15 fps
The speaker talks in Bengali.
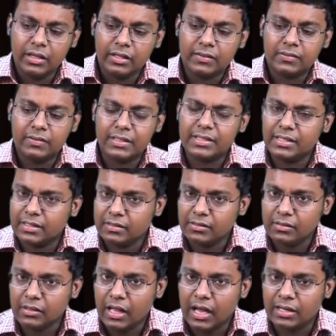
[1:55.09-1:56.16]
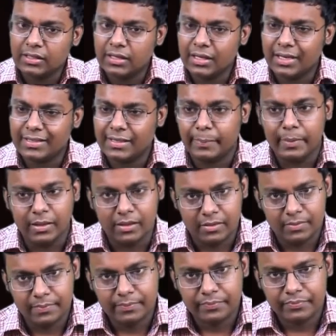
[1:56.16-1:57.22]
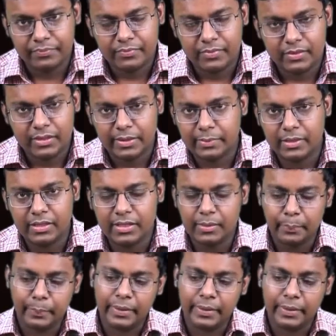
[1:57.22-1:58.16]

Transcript: ইজ সিটিং আন্ডার আ টেবিল তার মানে কি